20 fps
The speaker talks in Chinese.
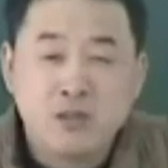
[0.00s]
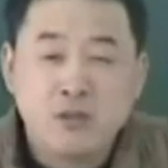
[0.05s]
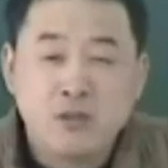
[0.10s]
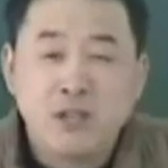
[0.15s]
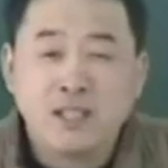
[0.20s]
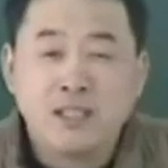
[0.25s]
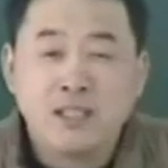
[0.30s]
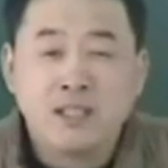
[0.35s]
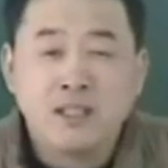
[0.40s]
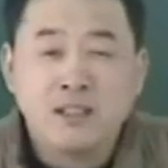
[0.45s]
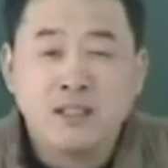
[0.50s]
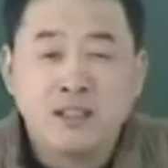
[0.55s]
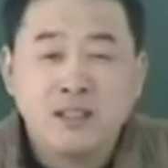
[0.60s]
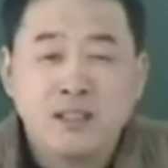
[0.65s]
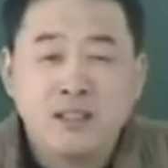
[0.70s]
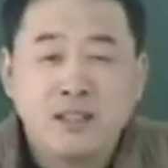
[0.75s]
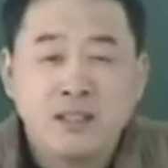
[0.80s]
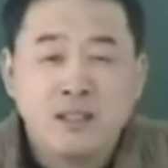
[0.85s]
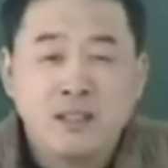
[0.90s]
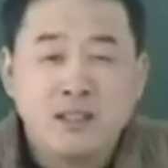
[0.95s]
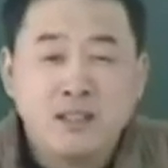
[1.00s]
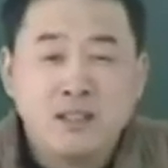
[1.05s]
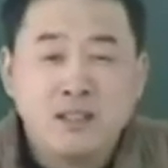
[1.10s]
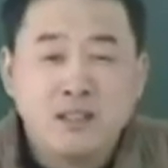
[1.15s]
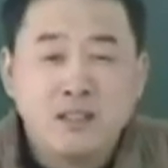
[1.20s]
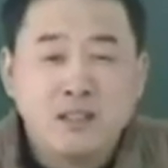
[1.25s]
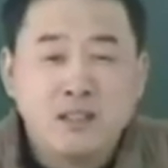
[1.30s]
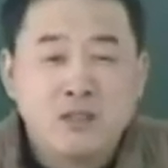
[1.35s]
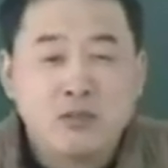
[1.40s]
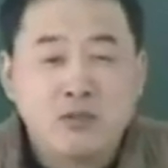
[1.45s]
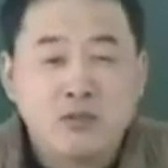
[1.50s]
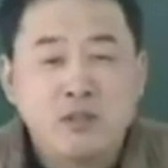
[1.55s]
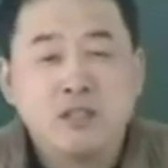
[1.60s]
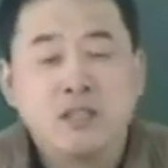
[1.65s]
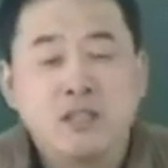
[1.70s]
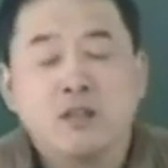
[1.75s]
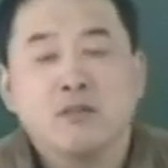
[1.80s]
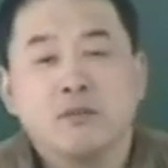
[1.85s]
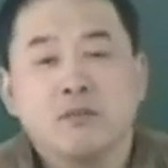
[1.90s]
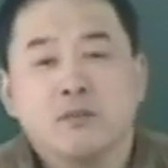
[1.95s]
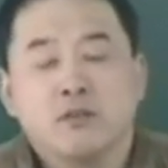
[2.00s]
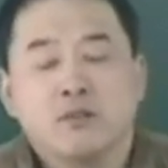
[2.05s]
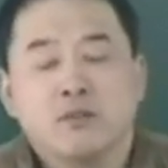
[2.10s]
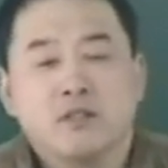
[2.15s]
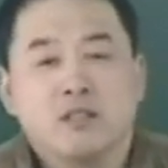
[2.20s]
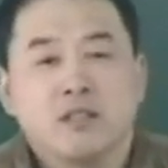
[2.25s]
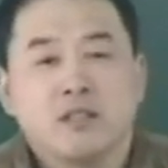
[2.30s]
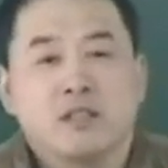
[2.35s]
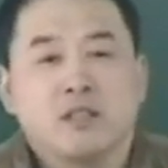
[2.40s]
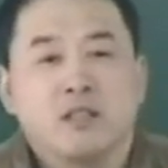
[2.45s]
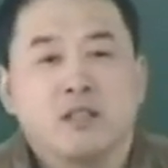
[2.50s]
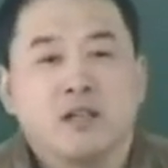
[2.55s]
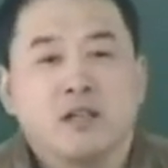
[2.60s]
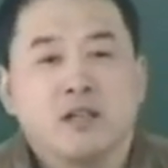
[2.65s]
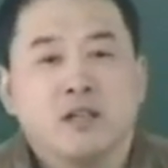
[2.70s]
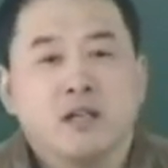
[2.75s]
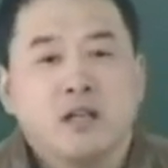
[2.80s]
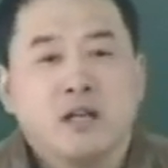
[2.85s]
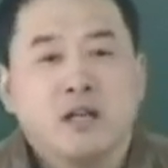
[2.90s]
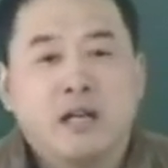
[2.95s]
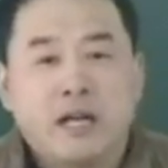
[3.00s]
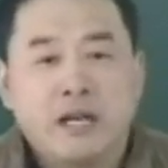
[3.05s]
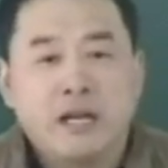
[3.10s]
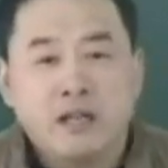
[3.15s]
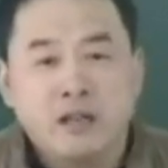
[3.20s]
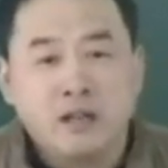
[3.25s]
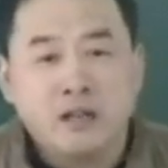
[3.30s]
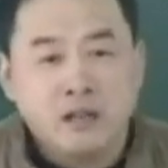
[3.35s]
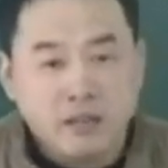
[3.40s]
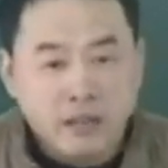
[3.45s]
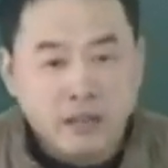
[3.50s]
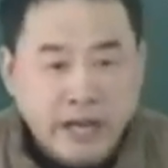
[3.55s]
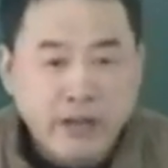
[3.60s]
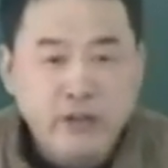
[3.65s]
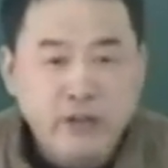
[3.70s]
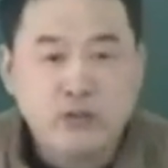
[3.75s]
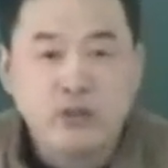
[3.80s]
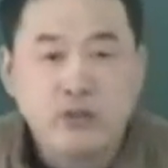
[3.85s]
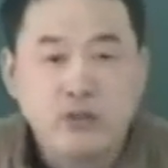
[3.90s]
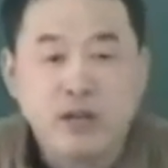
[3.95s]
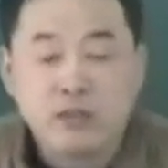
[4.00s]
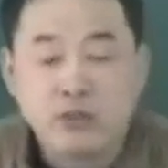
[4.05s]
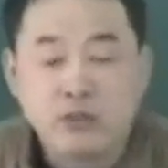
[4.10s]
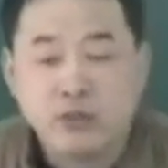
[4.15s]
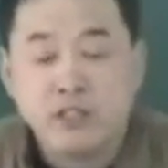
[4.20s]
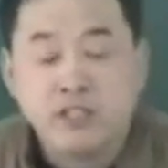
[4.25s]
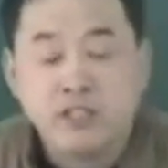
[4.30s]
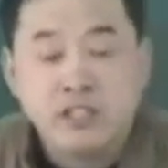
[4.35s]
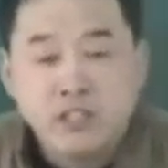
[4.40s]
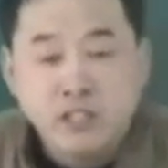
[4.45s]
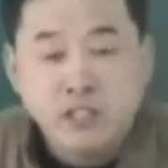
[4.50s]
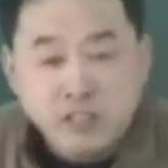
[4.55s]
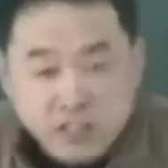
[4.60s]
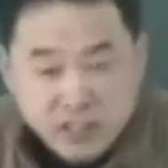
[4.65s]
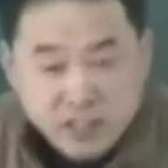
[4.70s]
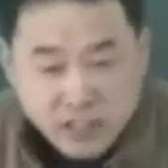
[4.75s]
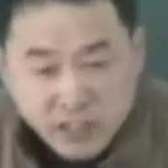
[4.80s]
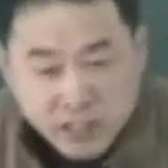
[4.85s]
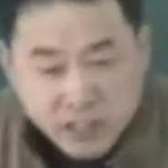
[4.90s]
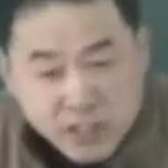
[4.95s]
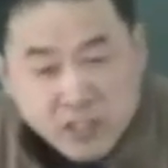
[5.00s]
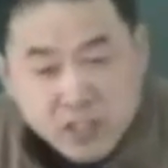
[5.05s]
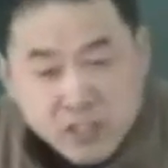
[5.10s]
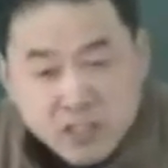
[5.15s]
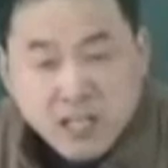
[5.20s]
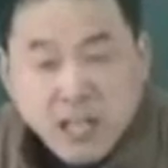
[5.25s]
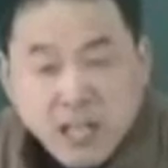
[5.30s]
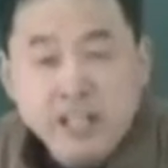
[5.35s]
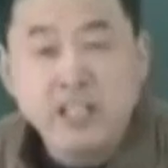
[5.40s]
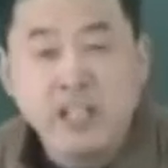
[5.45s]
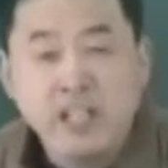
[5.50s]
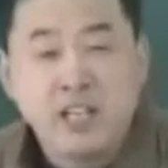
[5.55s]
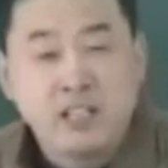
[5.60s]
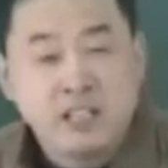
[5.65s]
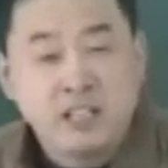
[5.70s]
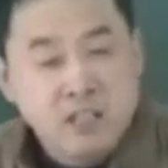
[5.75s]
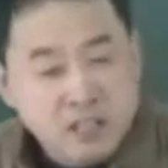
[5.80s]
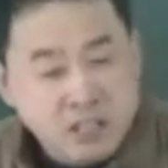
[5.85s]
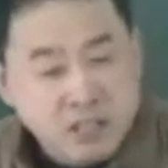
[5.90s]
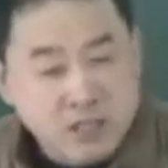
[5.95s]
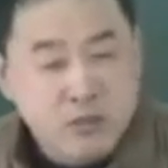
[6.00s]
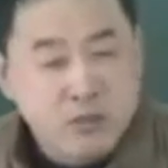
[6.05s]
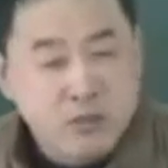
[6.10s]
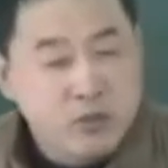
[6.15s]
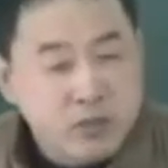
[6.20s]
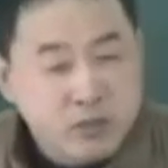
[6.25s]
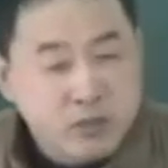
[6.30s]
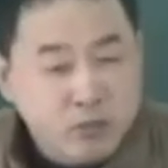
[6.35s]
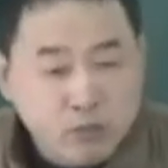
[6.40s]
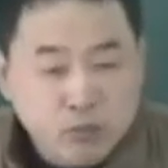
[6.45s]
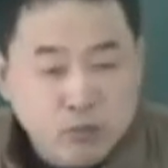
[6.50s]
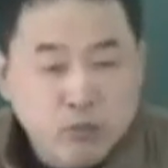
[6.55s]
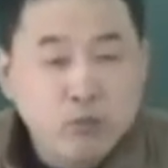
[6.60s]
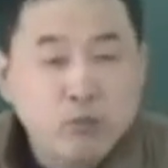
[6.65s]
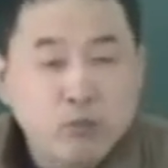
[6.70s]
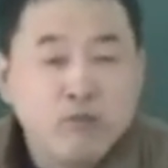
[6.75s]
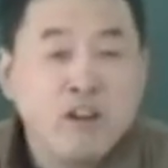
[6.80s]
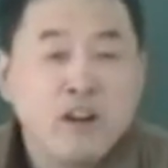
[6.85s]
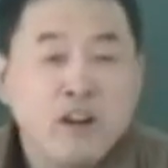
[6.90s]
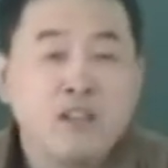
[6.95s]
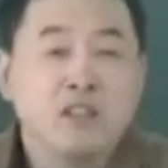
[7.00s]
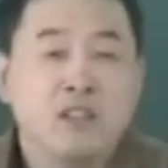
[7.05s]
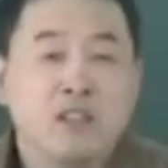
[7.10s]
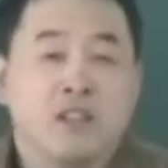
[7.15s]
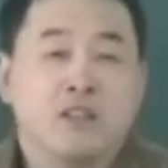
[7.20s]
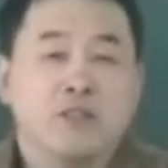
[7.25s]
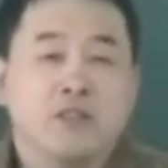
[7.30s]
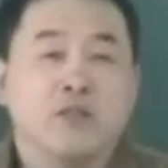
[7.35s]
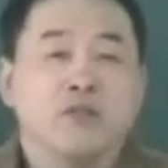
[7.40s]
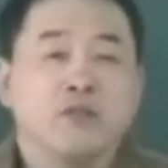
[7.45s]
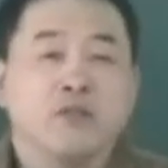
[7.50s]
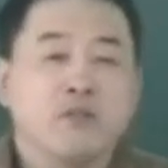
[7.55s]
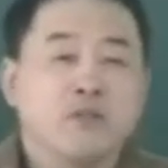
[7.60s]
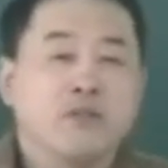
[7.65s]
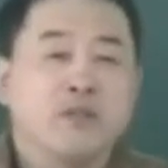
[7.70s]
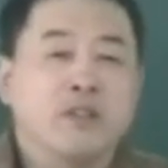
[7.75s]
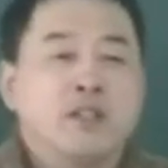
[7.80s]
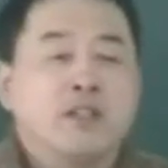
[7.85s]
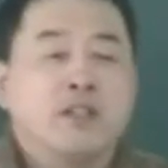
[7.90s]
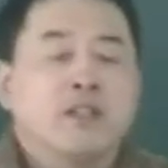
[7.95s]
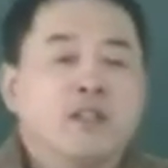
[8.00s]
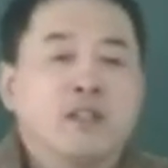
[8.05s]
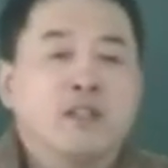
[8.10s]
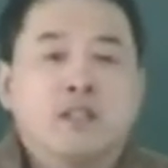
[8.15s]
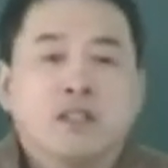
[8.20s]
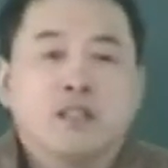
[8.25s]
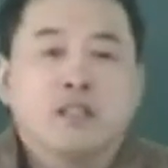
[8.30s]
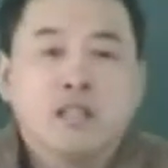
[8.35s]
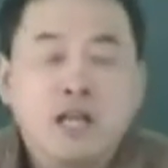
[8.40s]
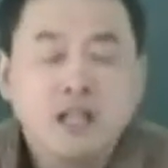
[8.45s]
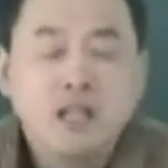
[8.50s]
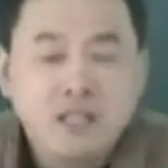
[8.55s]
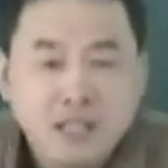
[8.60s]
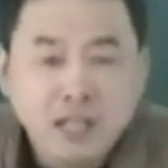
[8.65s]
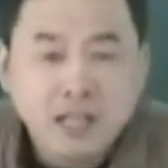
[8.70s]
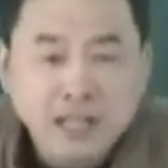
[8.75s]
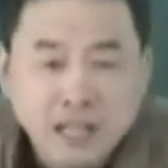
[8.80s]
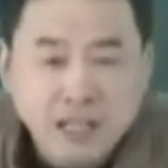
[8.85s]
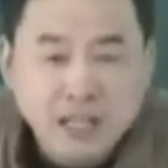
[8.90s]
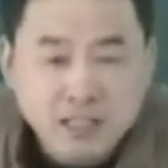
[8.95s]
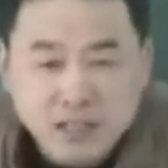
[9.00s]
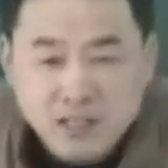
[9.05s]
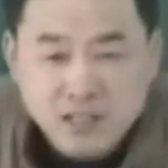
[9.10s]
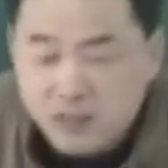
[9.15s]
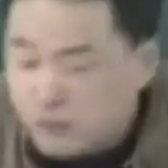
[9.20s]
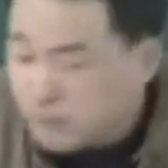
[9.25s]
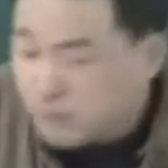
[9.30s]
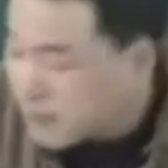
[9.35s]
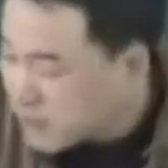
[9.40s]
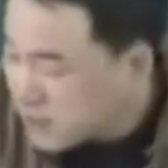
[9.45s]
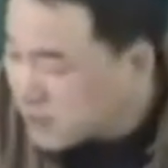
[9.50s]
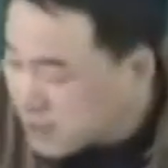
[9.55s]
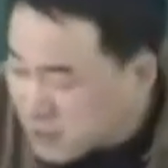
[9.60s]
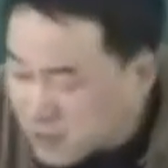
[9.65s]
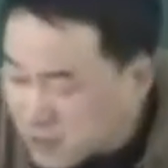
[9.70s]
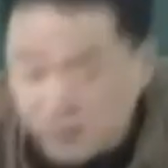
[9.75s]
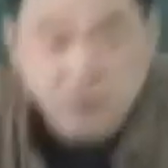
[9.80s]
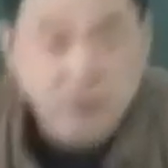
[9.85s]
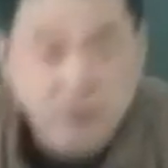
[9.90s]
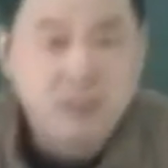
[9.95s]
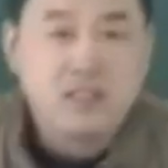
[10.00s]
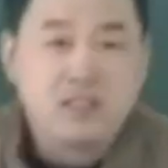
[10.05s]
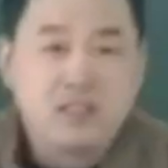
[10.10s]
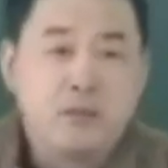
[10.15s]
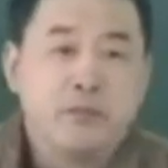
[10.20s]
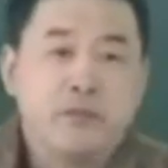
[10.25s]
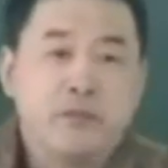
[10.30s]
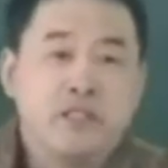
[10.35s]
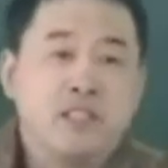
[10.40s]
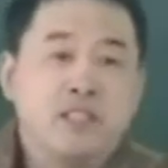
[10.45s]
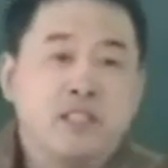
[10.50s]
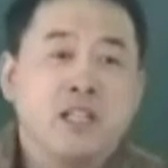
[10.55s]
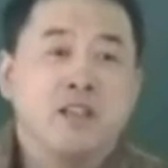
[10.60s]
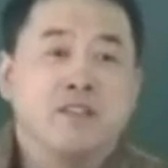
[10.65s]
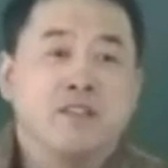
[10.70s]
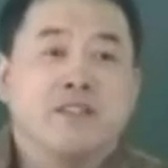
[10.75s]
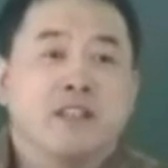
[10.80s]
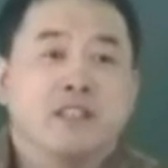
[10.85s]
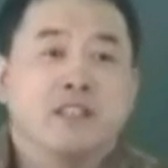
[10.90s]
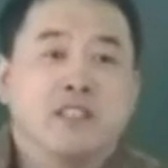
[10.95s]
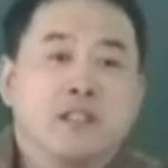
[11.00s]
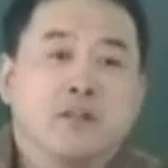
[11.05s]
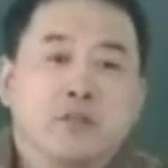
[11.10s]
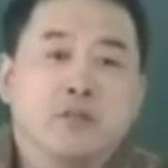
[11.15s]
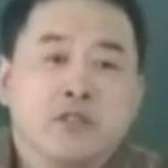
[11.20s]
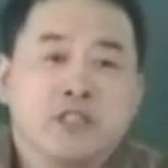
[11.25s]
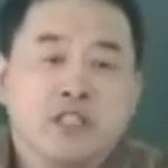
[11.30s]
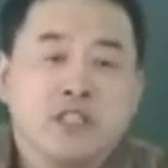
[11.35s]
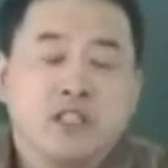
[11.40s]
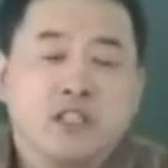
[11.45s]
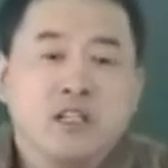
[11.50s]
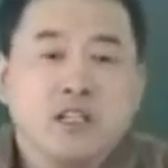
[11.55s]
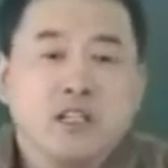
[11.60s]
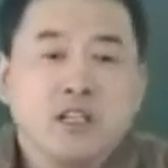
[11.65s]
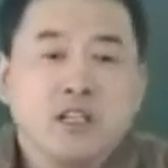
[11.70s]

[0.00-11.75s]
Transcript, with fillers: 医院呢。所以上我们说这个呢，还要还有句话说：行医三年，死绝无方可用。当了三年医生，你就发现这个方子也不行，那个方子也不行。